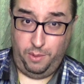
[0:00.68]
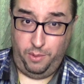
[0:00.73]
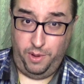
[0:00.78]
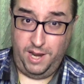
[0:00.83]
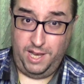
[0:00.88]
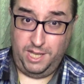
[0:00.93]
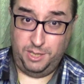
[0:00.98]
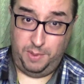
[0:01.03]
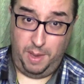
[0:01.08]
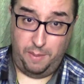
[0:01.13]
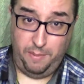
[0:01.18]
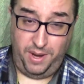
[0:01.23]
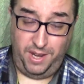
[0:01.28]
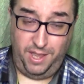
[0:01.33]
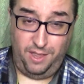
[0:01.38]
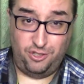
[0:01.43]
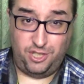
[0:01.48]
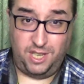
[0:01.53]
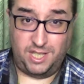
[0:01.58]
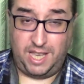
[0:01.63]
muy buenas,
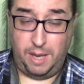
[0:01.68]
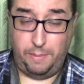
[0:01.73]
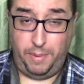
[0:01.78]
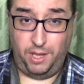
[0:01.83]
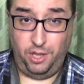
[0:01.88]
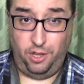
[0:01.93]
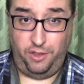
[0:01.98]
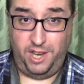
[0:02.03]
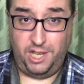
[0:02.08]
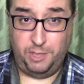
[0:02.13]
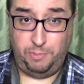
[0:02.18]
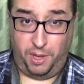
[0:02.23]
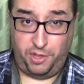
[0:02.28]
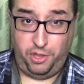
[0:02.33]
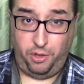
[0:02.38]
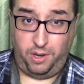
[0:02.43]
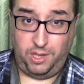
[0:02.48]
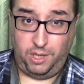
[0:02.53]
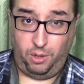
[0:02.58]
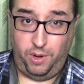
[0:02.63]
bienvenidos a Escapando del
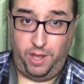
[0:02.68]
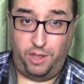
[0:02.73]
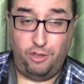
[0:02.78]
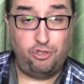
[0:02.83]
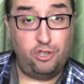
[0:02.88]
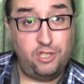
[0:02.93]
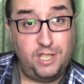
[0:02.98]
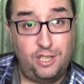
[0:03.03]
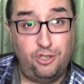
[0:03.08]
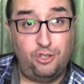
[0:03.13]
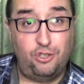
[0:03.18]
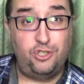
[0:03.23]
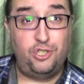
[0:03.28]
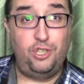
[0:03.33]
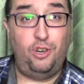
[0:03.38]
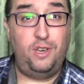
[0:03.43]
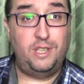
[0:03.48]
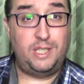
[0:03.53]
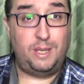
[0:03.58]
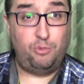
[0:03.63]
Espacio Reticulado. Soy
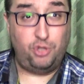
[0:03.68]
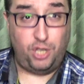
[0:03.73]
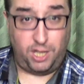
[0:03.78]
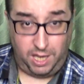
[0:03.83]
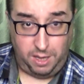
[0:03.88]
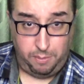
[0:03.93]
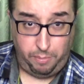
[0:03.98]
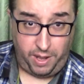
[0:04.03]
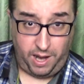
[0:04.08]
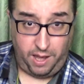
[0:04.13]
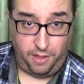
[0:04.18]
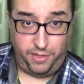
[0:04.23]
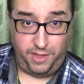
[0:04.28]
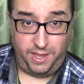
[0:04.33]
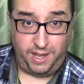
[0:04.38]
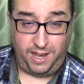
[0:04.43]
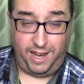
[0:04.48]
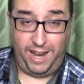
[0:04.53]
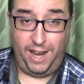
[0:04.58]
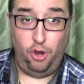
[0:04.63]
Santos y hoy estamos aquí para
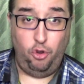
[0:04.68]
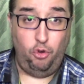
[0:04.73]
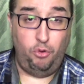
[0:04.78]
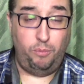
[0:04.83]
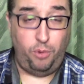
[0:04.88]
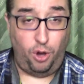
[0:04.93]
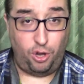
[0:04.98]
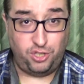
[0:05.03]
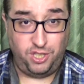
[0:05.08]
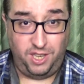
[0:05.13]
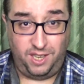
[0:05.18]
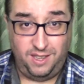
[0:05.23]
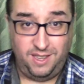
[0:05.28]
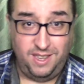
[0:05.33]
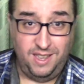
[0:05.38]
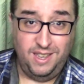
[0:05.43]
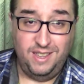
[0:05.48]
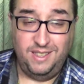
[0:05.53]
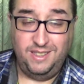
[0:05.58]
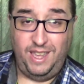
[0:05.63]
hacer el
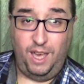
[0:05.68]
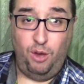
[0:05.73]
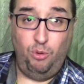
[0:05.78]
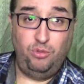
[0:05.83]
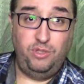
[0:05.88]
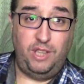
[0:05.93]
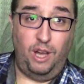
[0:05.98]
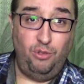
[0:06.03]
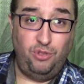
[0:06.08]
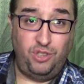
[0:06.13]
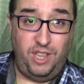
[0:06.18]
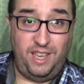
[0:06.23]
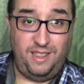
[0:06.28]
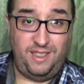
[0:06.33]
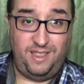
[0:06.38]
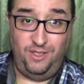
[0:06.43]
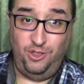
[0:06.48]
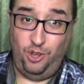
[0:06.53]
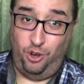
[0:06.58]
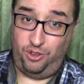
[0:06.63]
unboxing de un
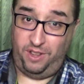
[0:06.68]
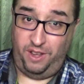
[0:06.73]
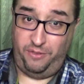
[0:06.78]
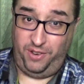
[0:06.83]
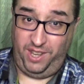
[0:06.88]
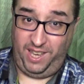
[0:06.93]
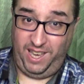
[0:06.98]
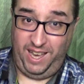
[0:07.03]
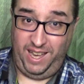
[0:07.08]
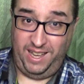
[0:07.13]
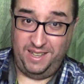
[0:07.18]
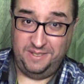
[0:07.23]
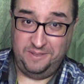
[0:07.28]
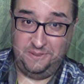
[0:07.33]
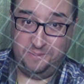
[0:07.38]
North Africa